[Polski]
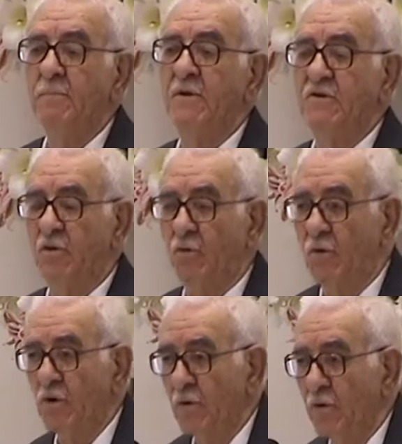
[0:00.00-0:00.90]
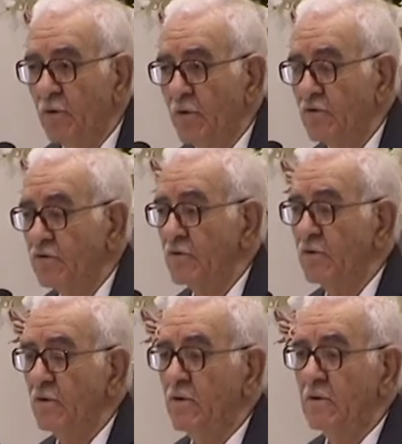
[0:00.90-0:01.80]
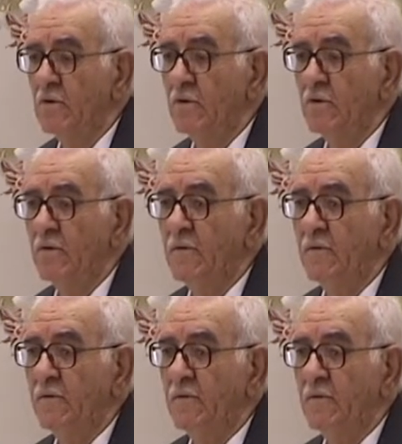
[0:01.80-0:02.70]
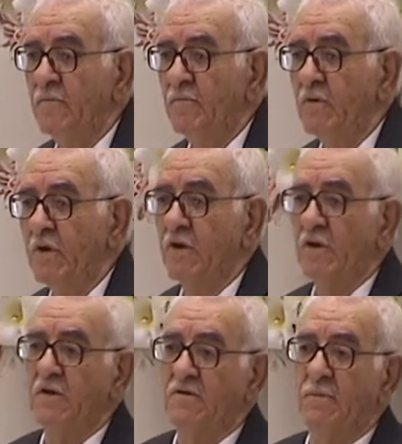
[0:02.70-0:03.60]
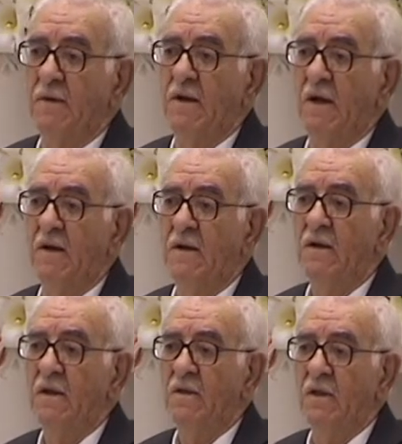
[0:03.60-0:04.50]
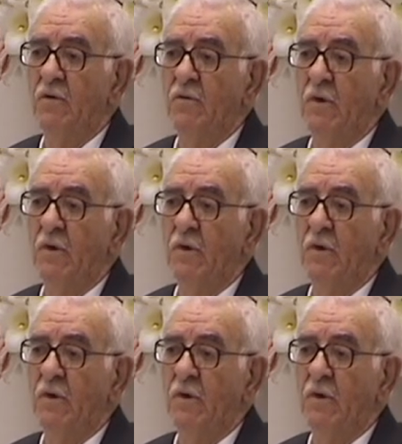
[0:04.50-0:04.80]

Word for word: powróciłeś ponownie, jesteś znowuż Pana, przebacza mi Pan, zapytał się mnie.